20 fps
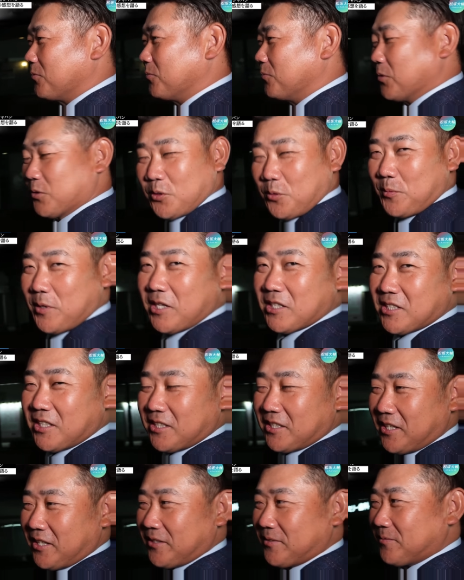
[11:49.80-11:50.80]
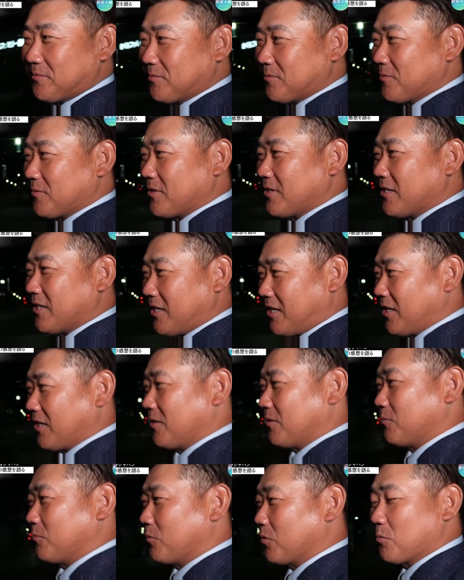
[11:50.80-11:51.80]
もっと皆さんで、はいはい、
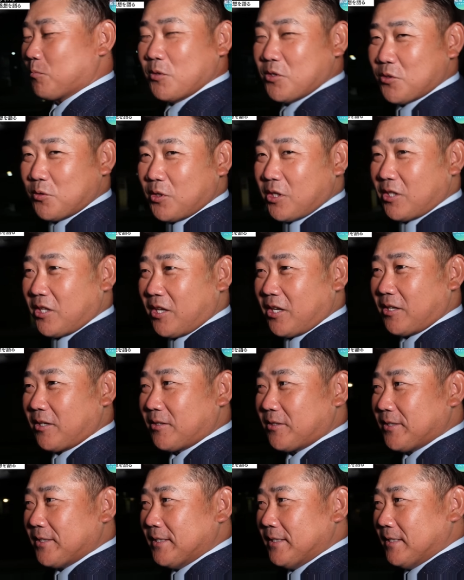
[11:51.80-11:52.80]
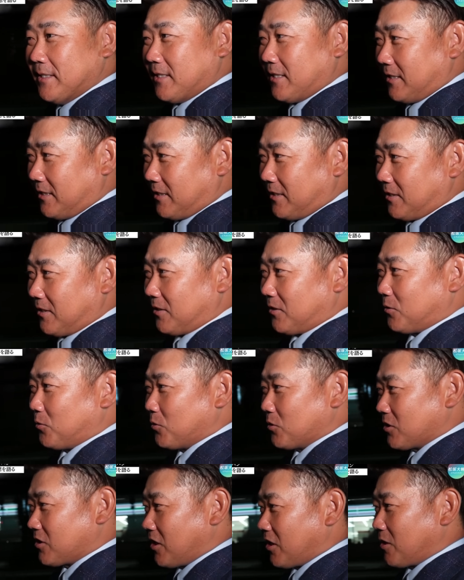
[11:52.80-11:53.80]
僕も一緒になって、えー、
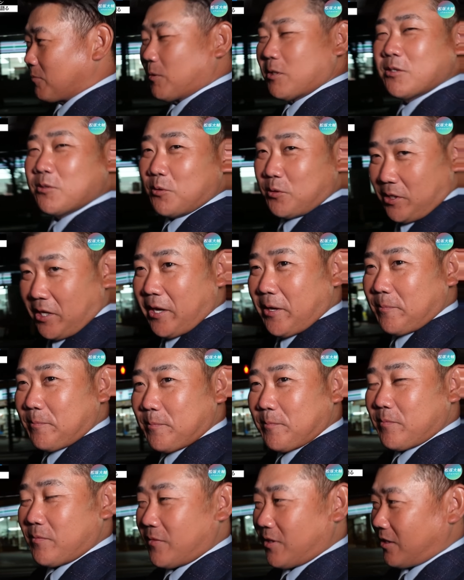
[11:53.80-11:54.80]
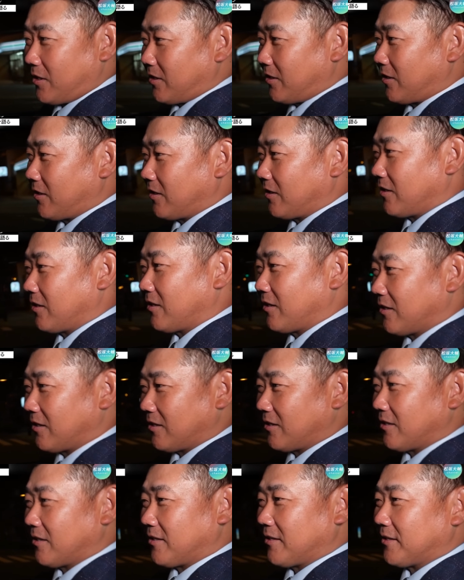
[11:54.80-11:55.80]
応援していきますので、
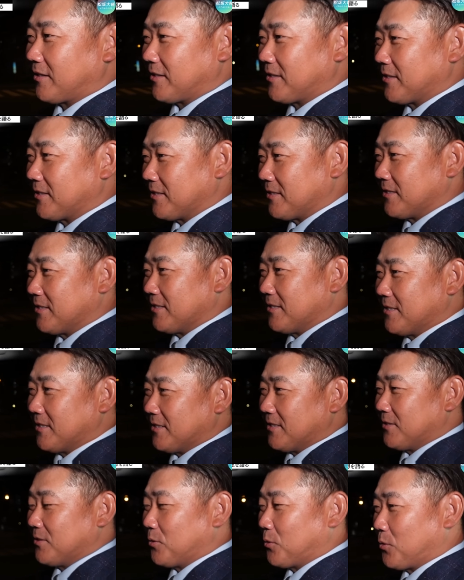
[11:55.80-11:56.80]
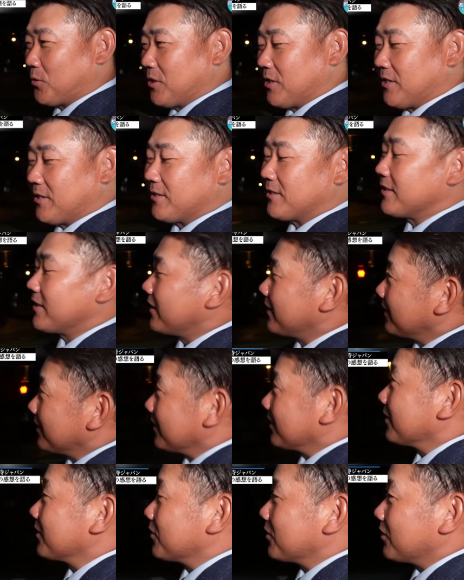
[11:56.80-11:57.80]
えー、残り、
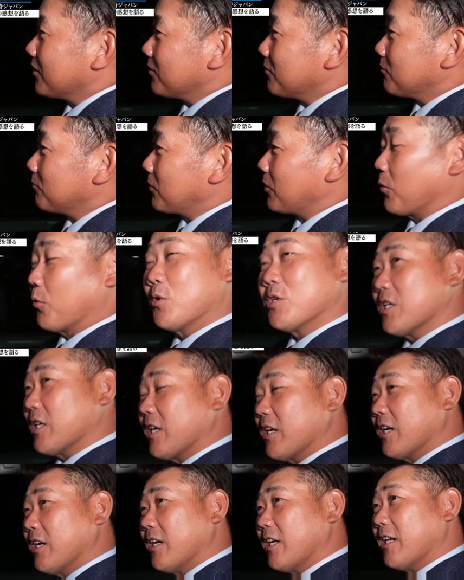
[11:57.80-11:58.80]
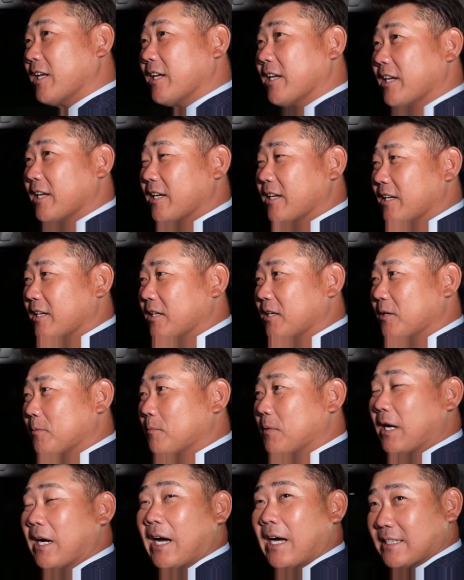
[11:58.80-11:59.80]
えー、まあ、残りじゃないな、えー
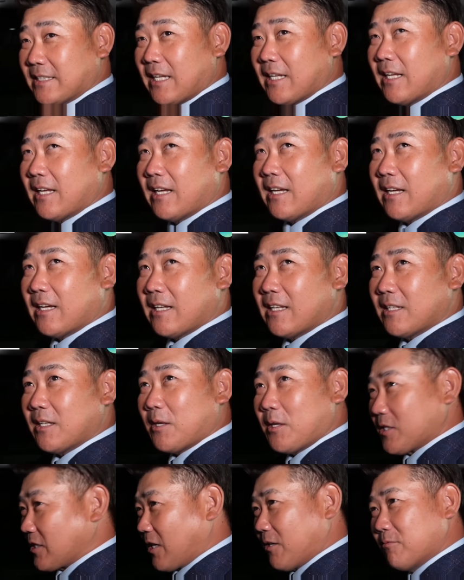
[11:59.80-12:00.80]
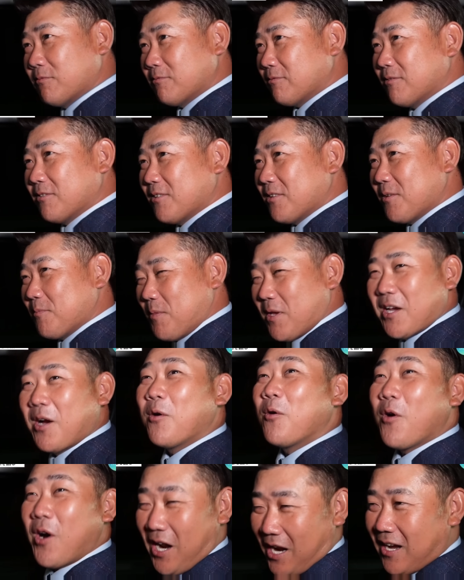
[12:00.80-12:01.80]
まあ朝、朝じゃあ3日
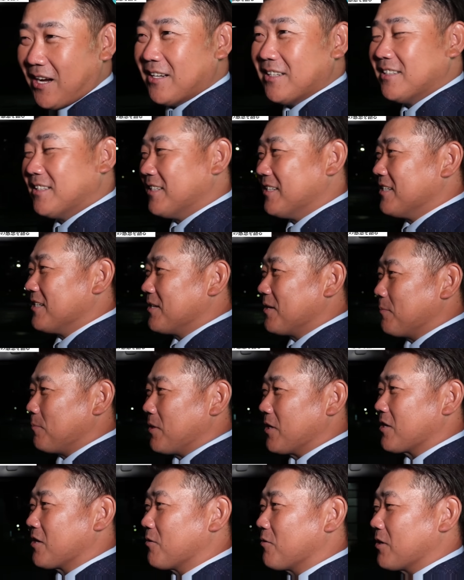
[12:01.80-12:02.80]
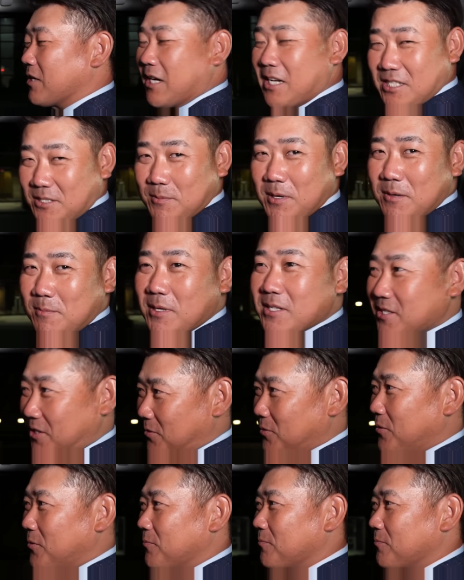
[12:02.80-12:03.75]
後か。3日後に始まりますけど、